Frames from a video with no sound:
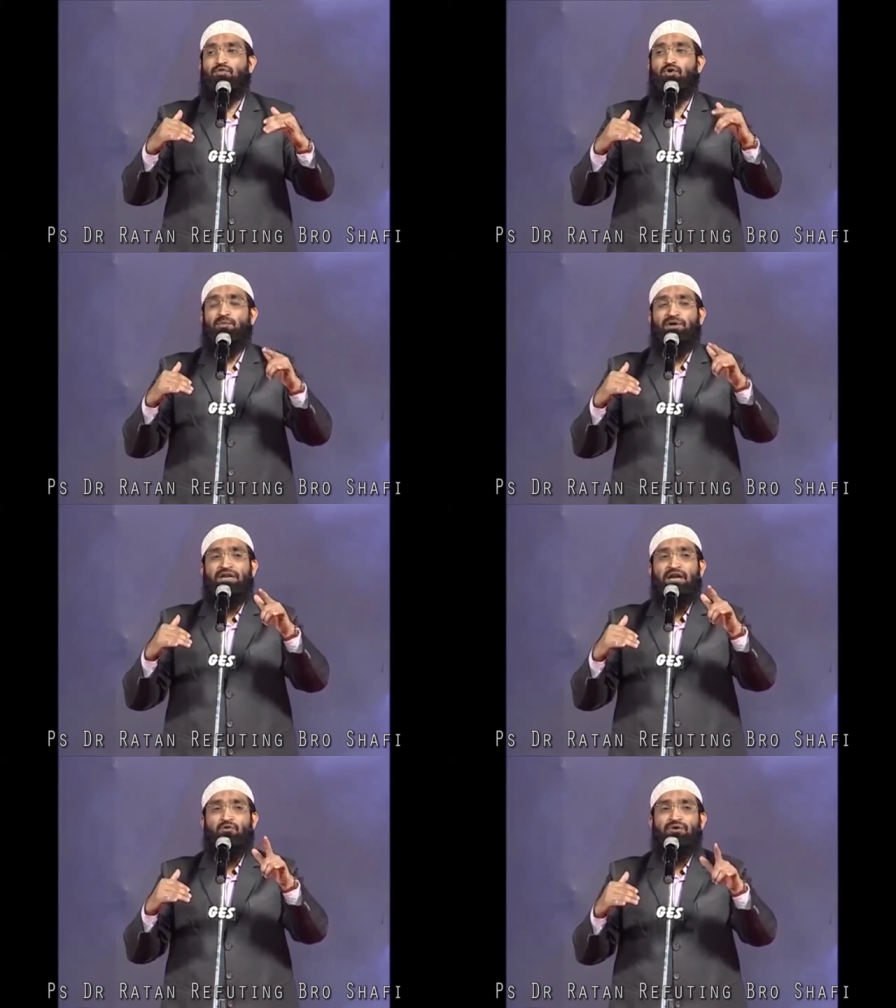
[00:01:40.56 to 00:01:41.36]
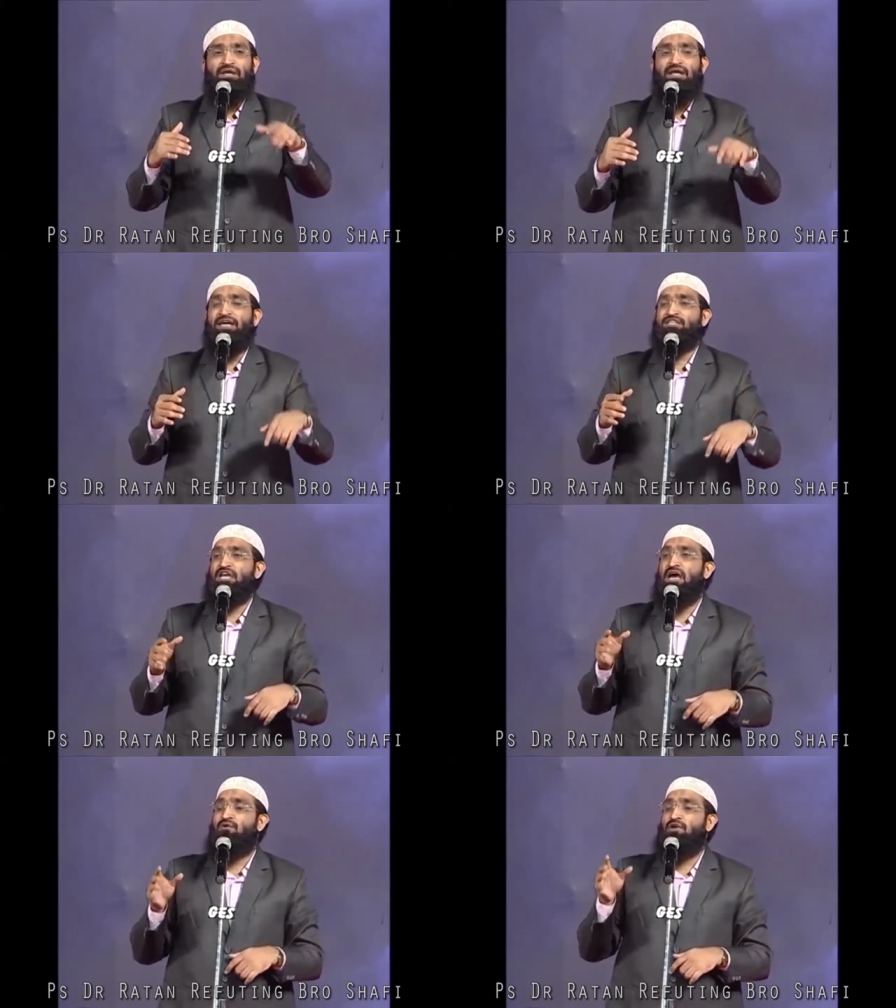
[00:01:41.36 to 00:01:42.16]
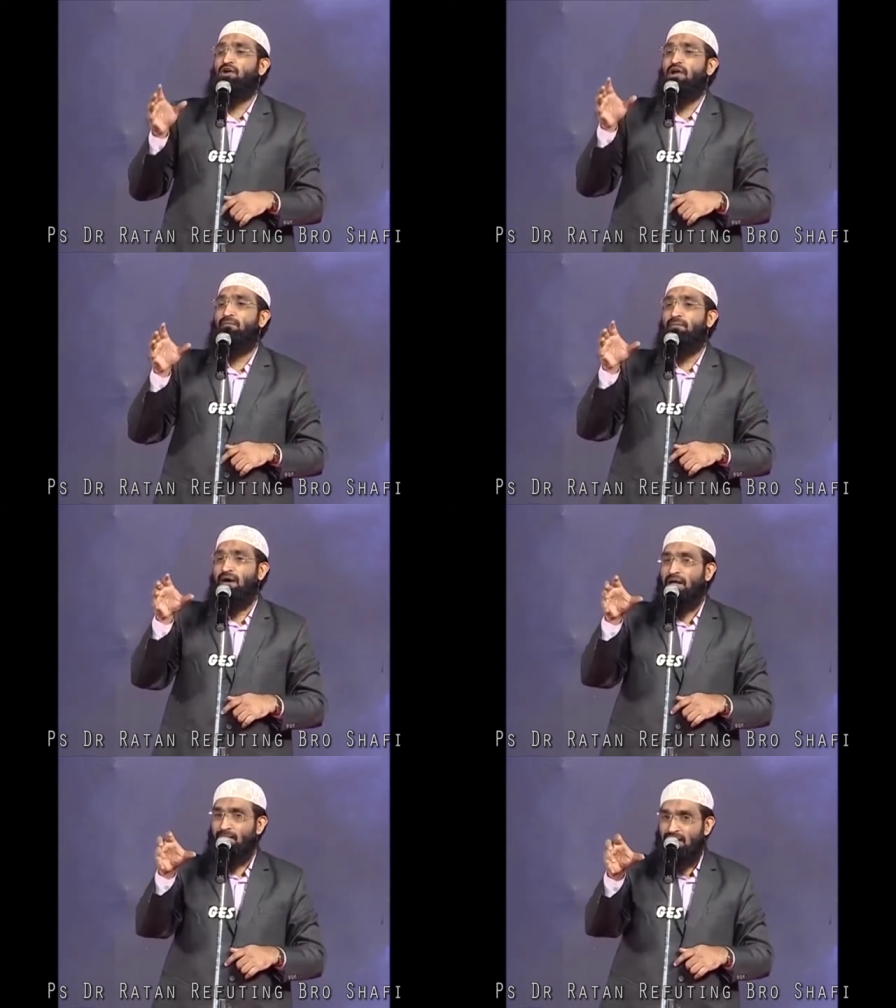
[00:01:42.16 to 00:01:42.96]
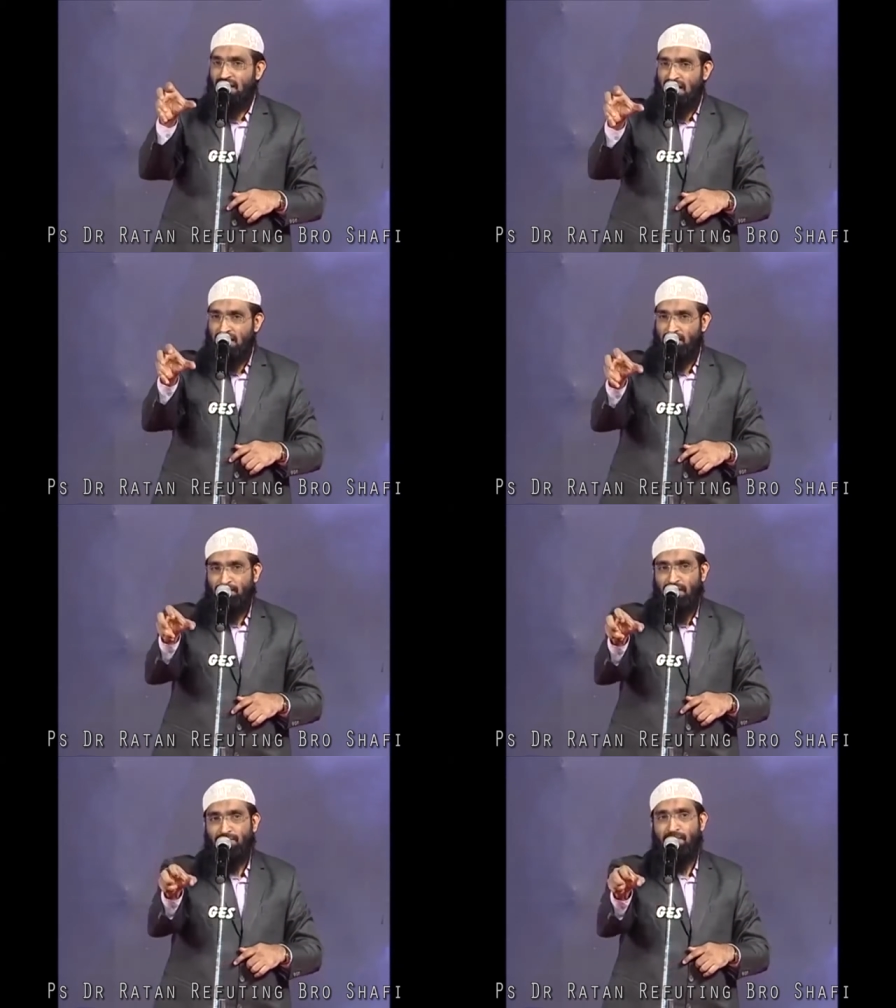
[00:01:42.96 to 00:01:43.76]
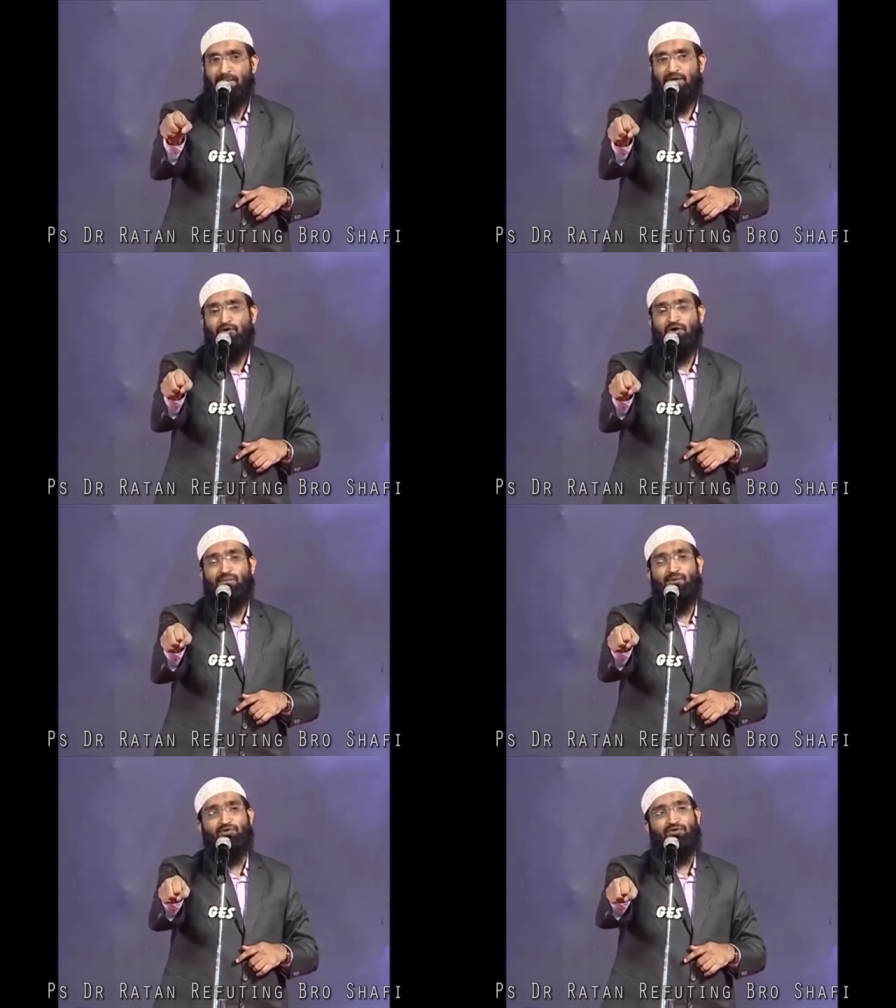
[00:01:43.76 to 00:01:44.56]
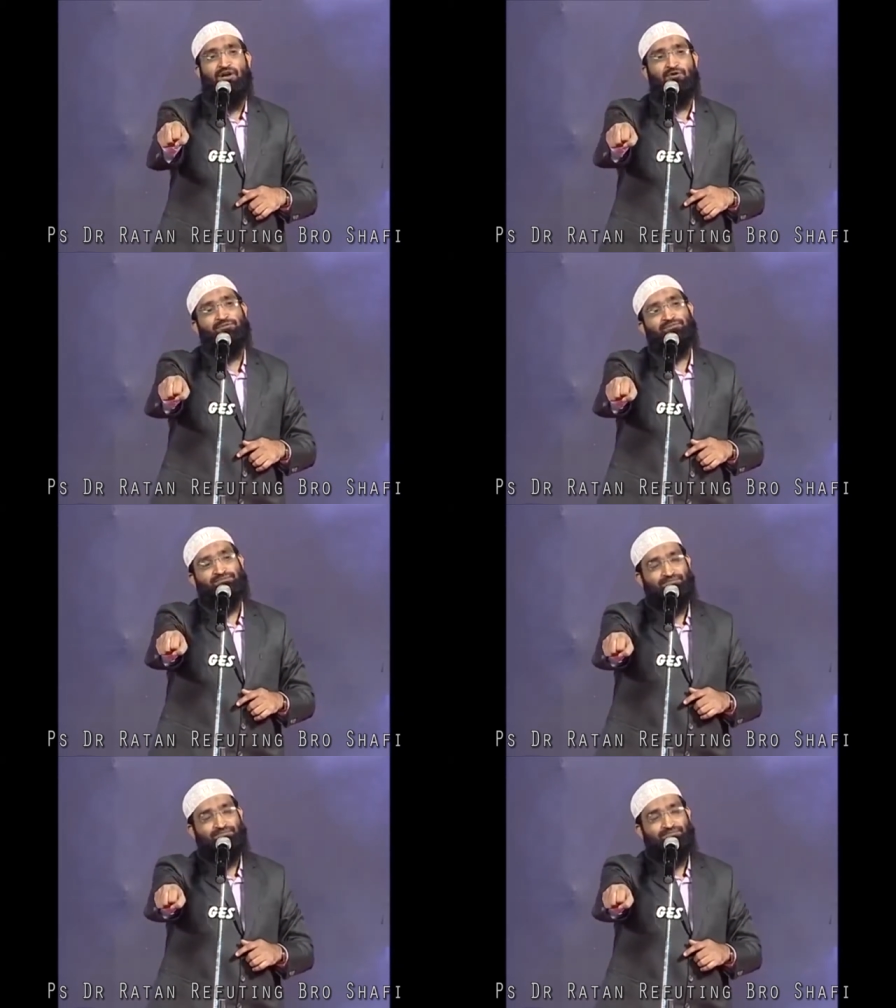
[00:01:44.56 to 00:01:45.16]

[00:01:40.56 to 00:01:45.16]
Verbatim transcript: ముందు పుట్టినటువంటి ఏషావు యొక్క మడమ కాలు మడమ పట్టుకుని పుడుతున్నాడు